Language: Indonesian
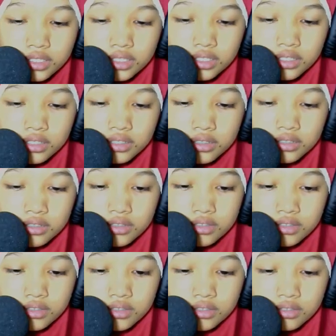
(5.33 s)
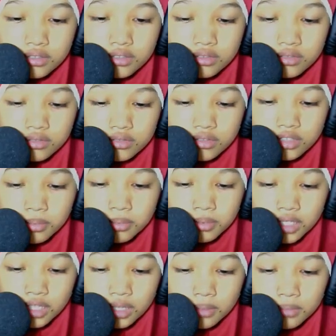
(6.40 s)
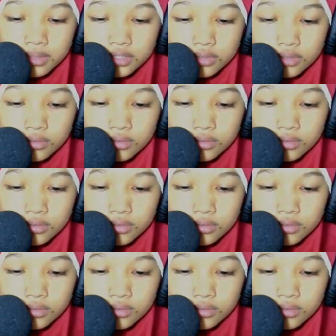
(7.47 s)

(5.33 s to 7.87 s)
sini ya tapi kita masih